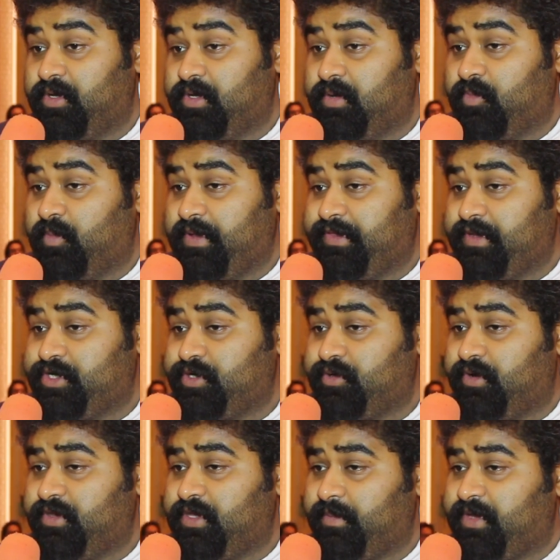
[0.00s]
الممثل
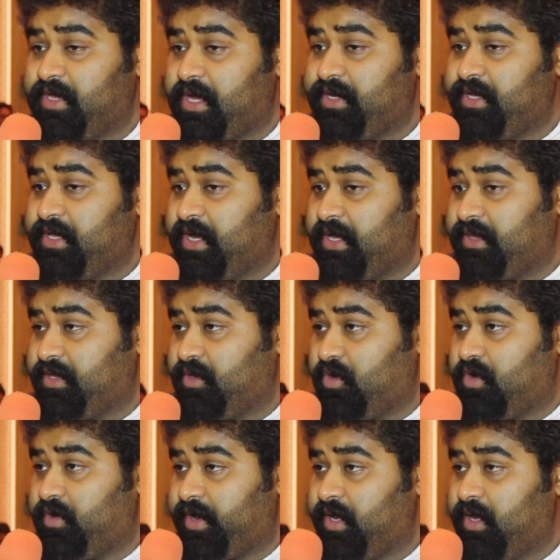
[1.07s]
شنو عنده امكانيات
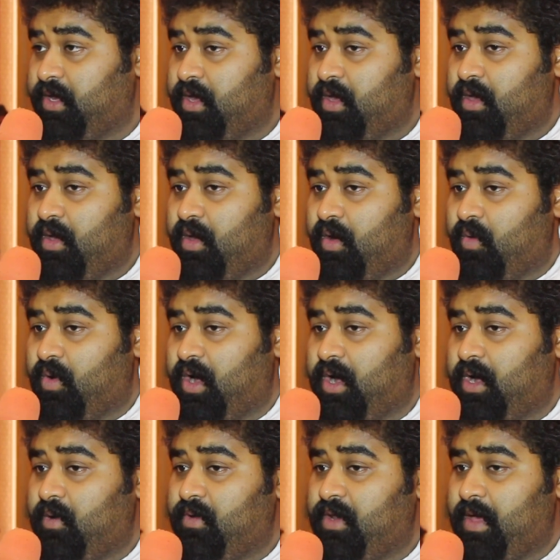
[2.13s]
اخرى
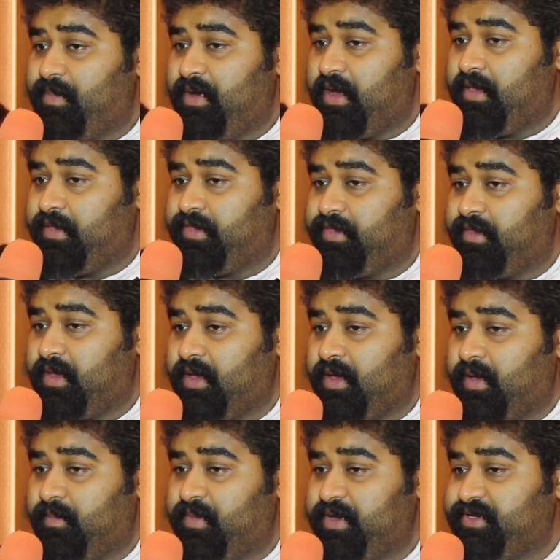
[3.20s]
واحاول ابحث
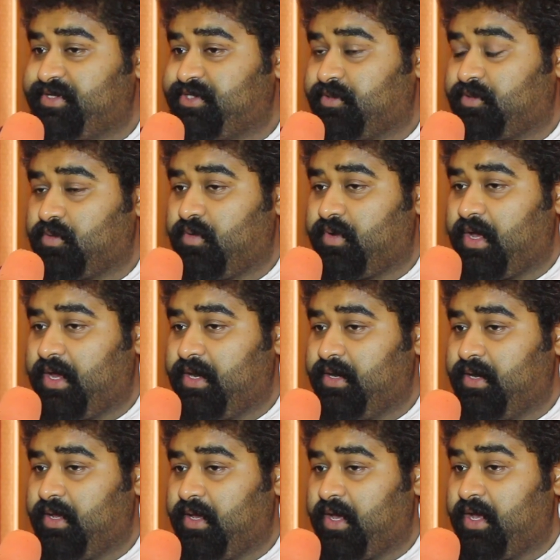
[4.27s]
آه، بين السطور
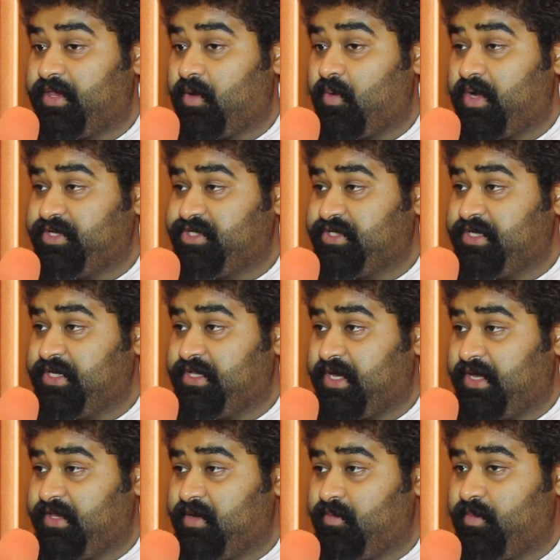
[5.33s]
عن آه، ادوات جديده
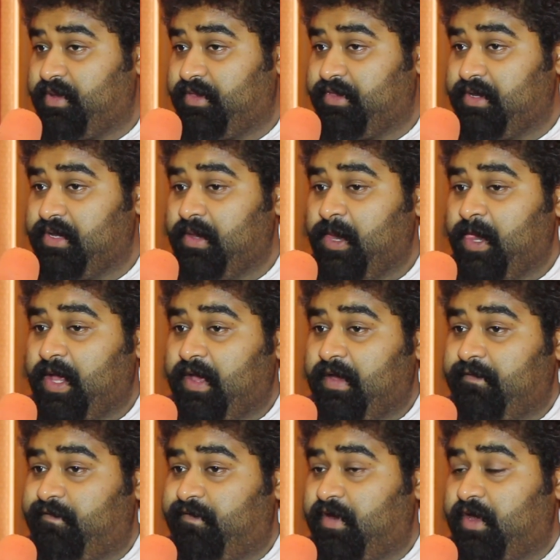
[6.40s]
عند الممثل
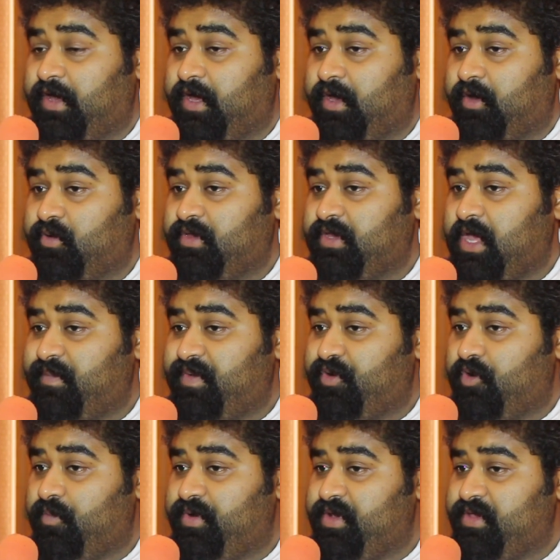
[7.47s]
فكنت
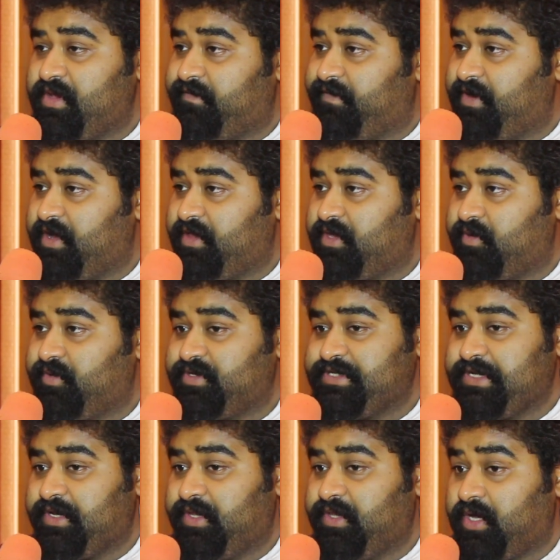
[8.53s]
دائما اؤمن ان الفنان داود
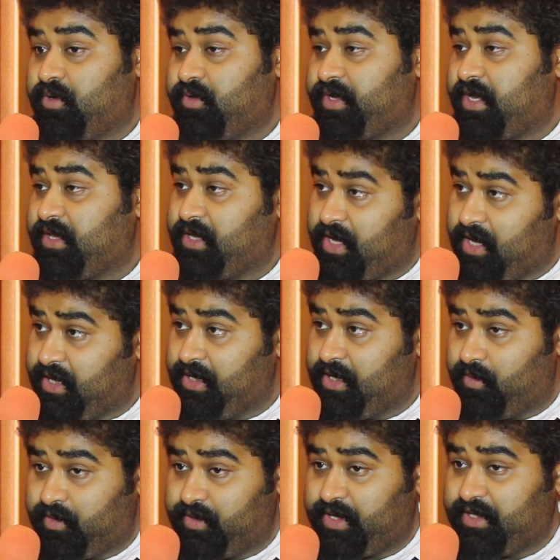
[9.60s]
حسين عنده قدرات
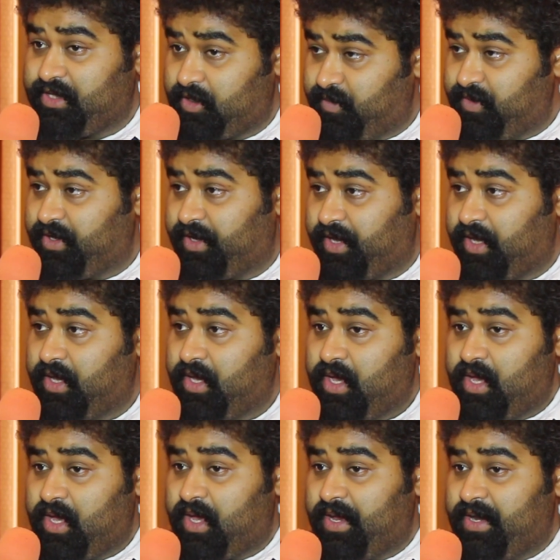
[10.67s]
هائله وقدرات كبيره
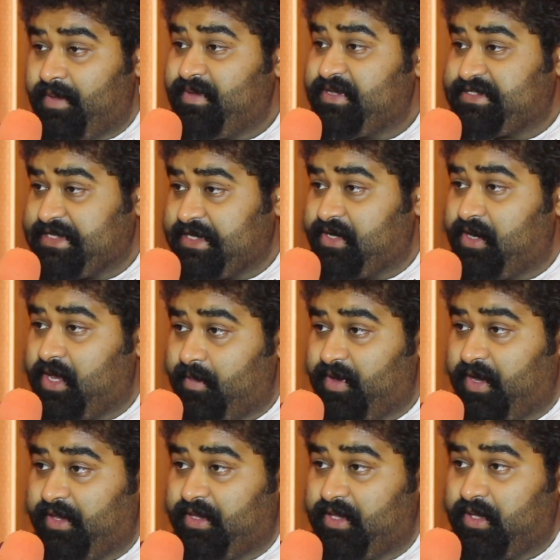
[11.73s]
آه، لم يستغلها
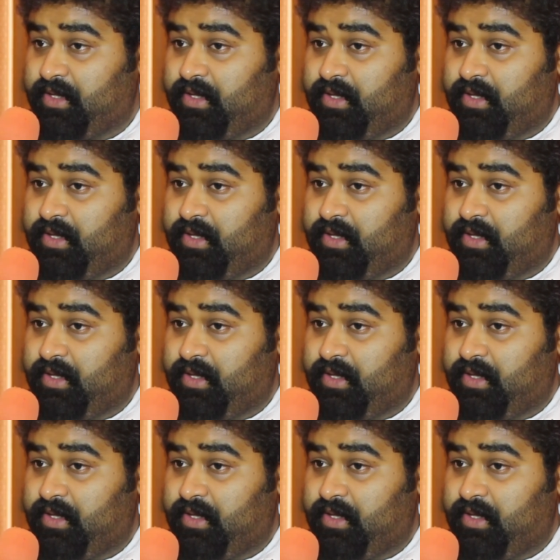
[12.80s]
بعد